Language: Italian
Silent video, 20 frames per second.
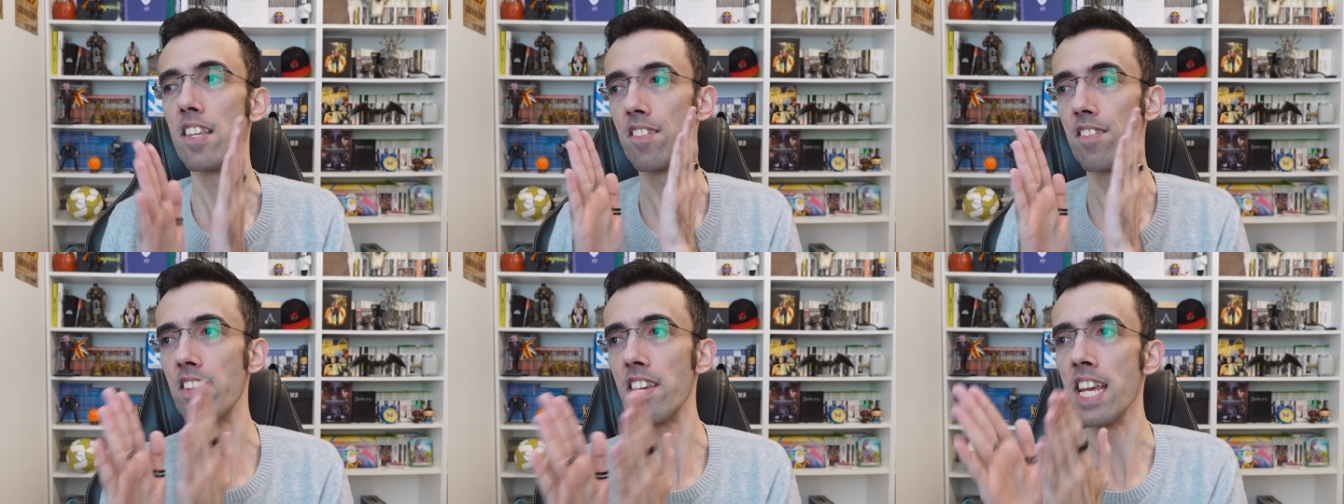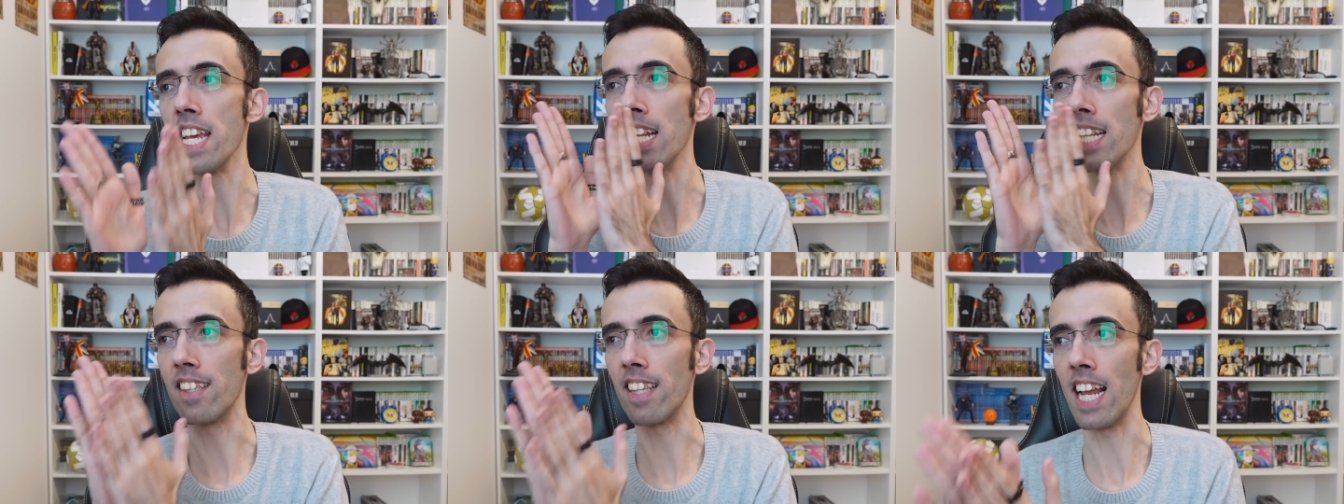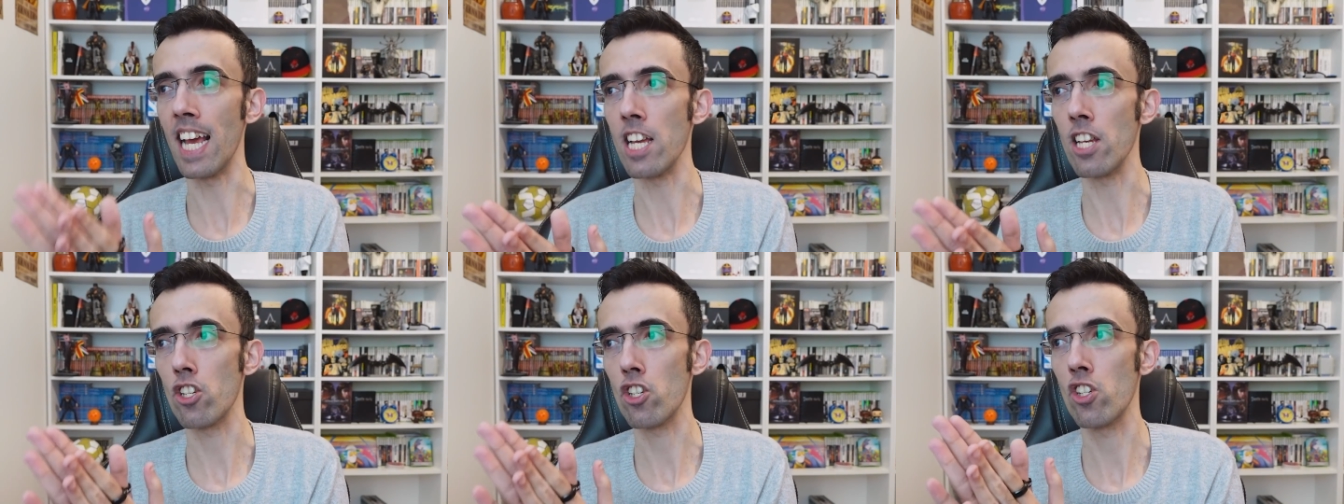sì il
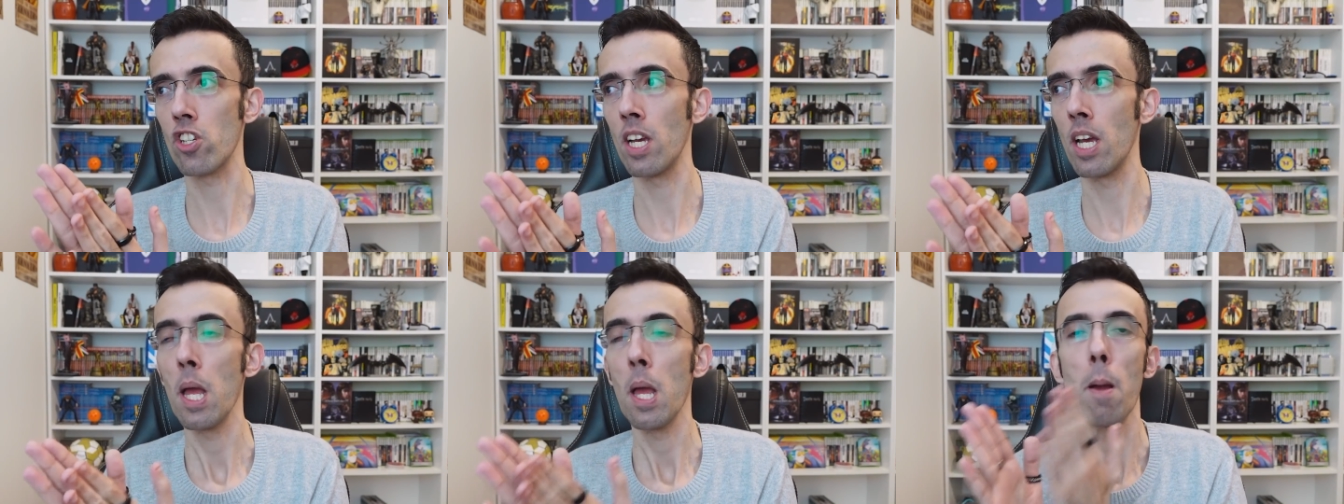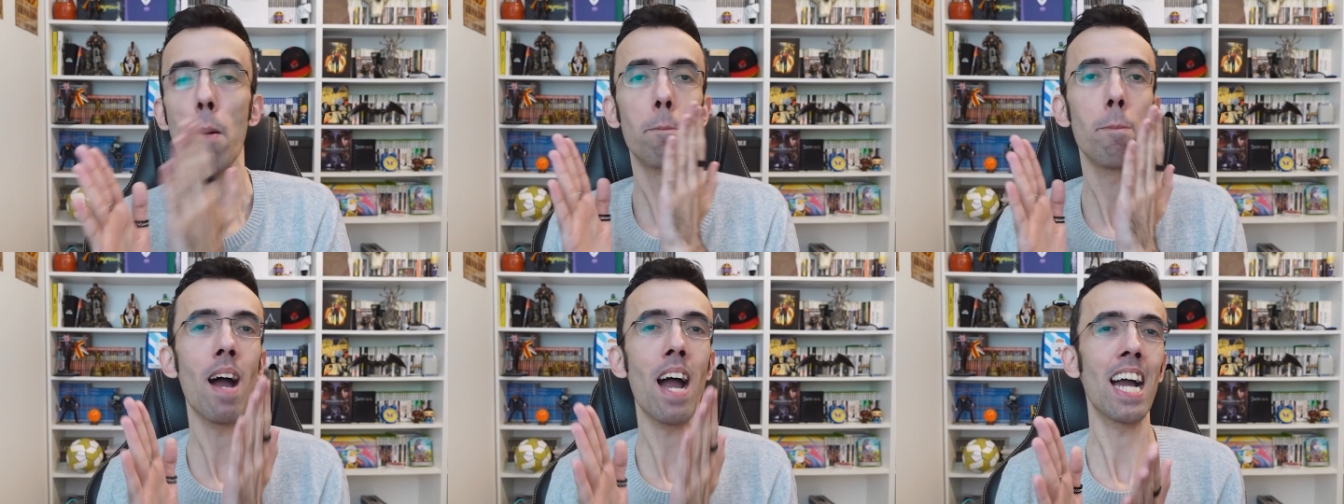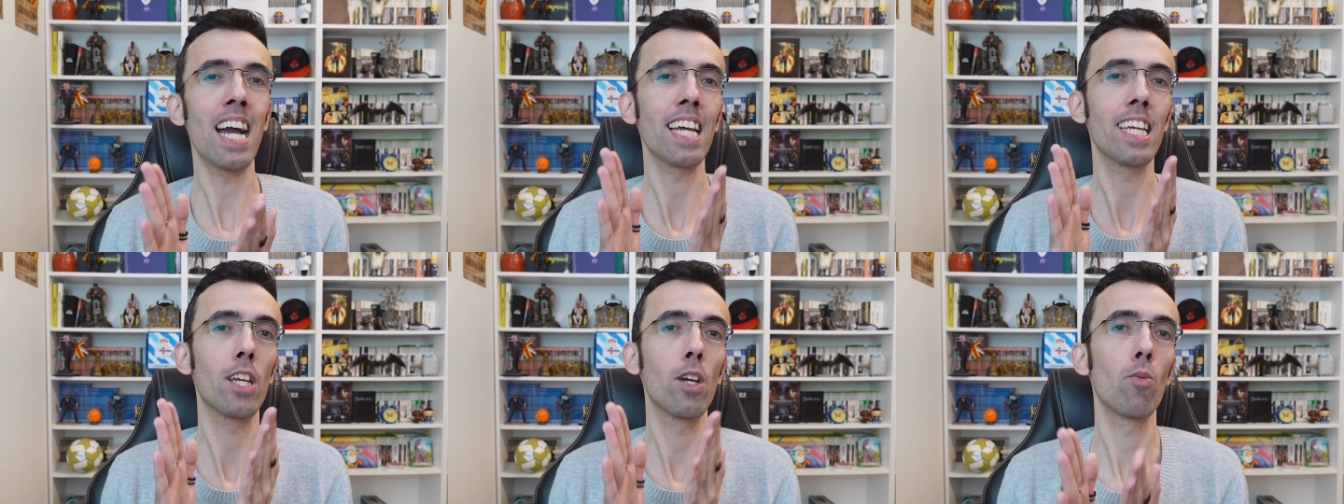trash, ma
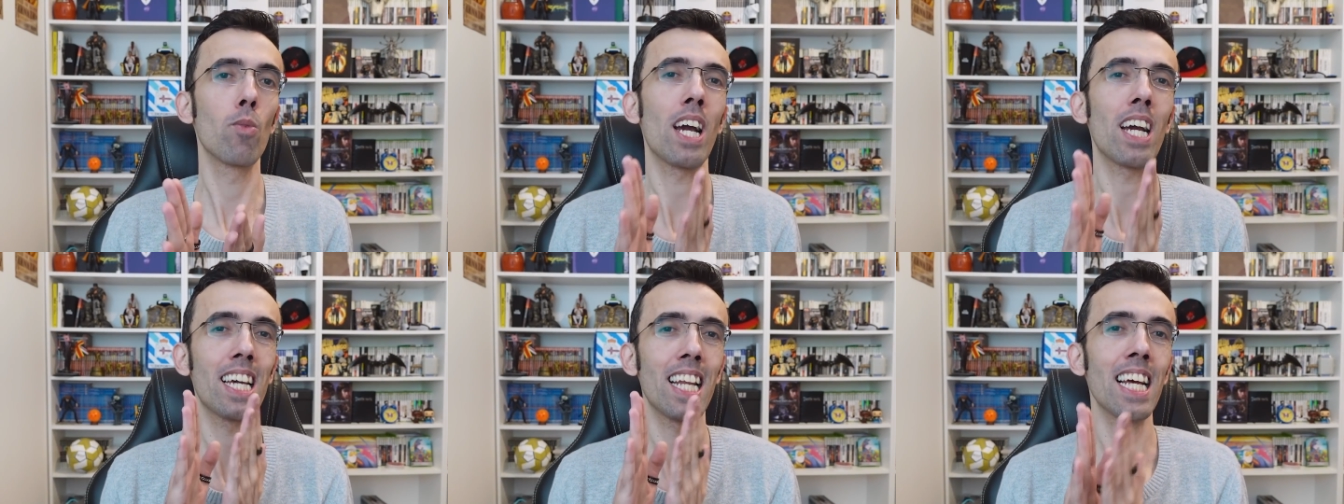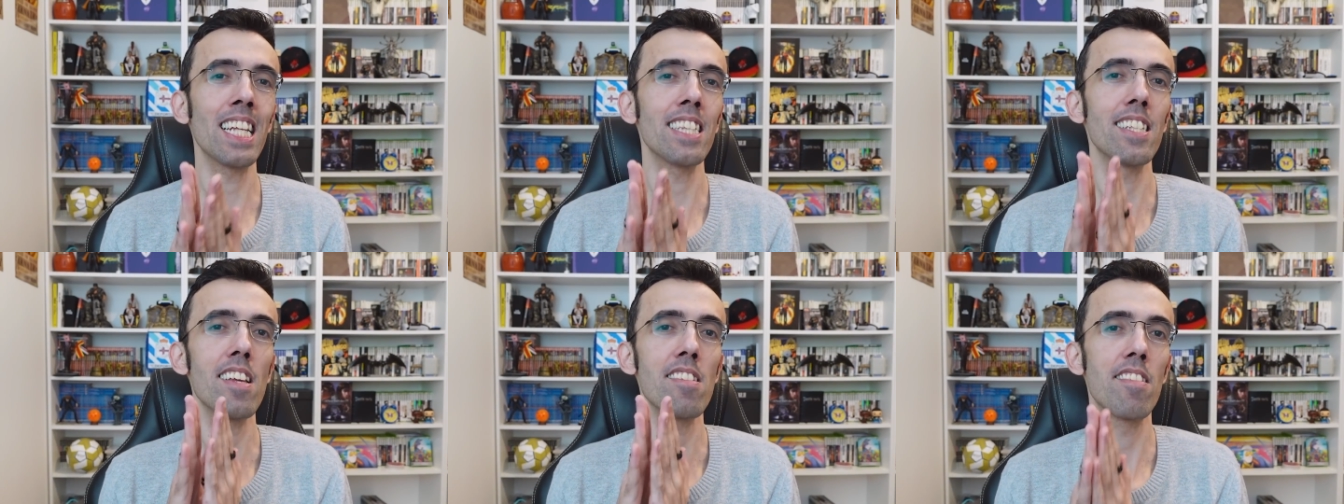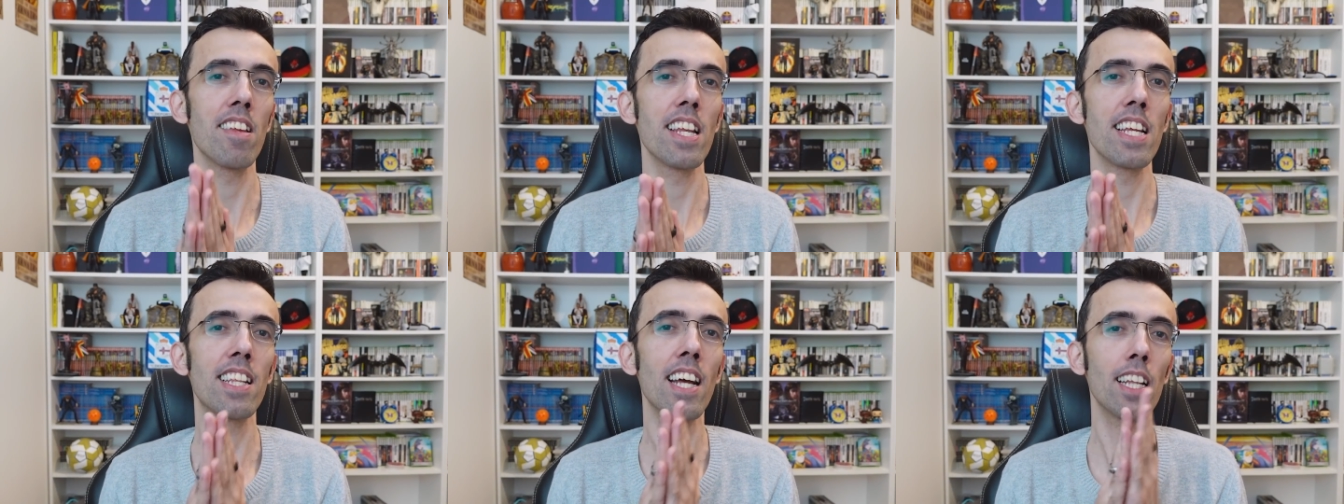anche una grande
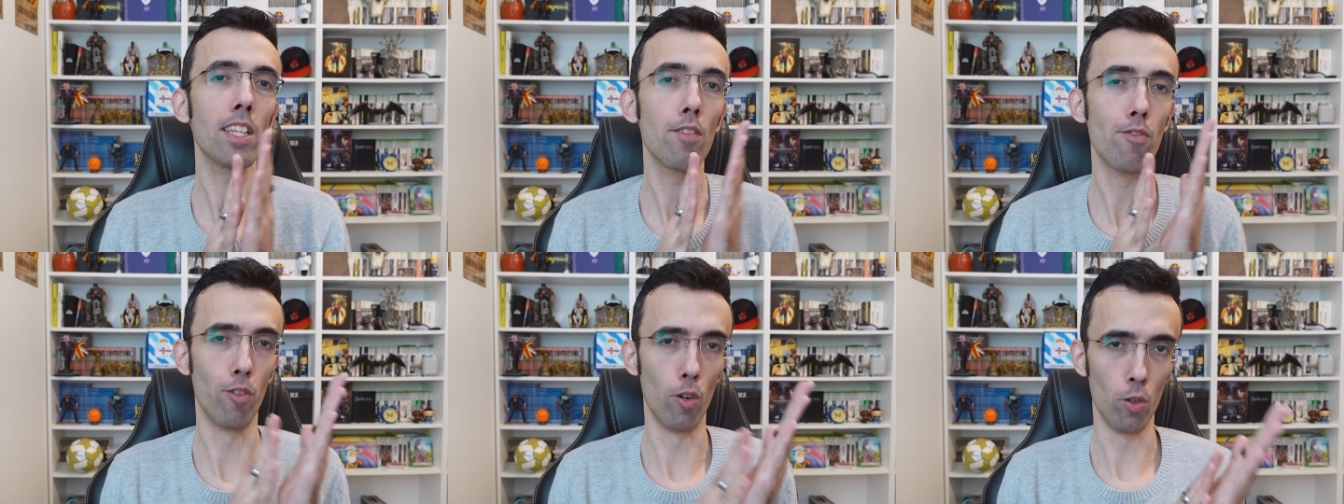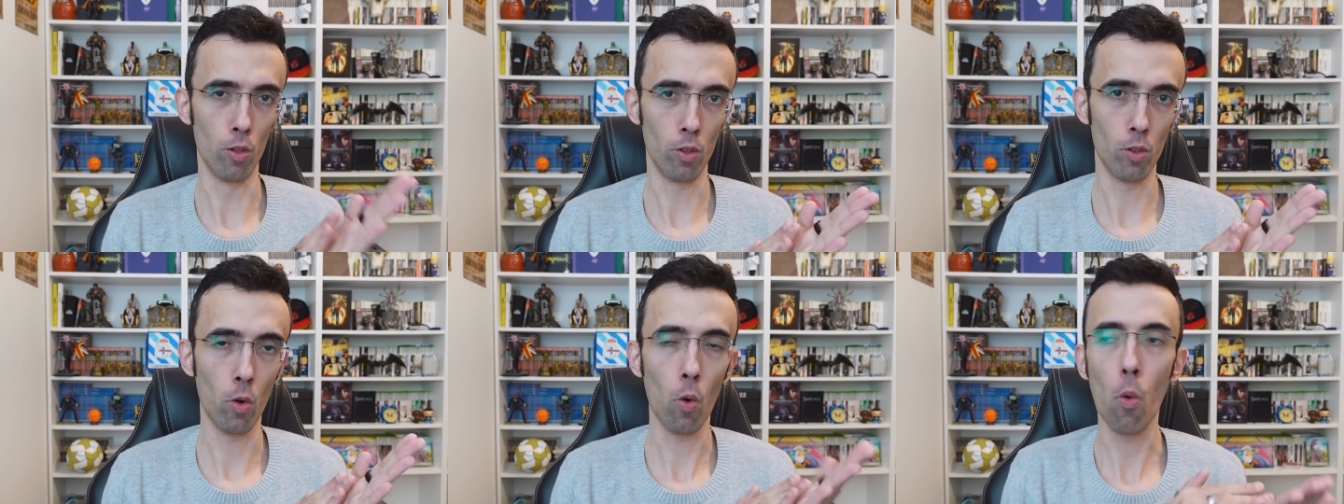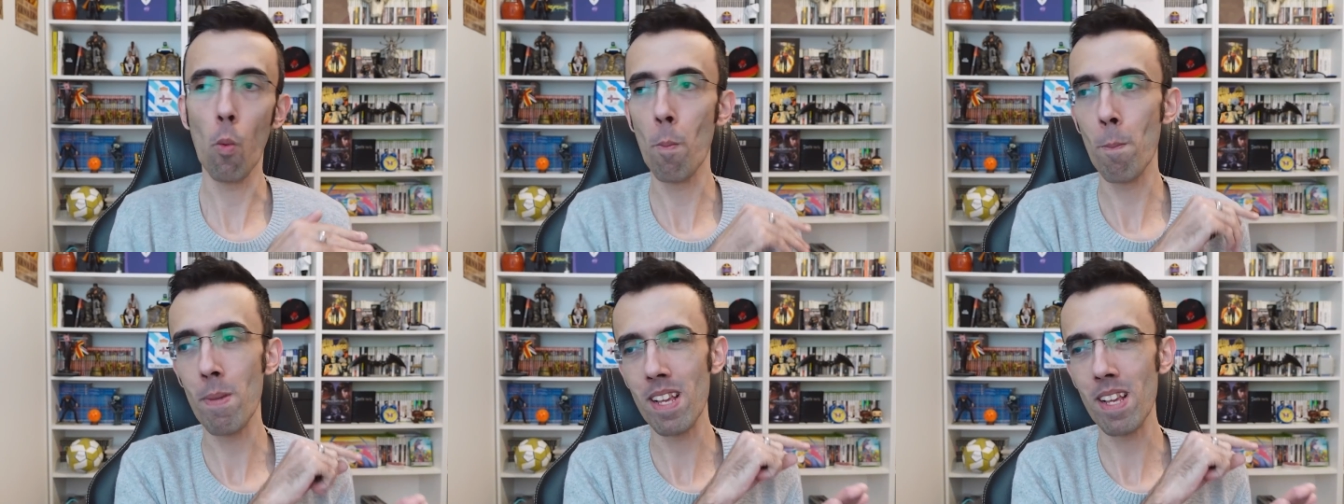serietà di fondo, un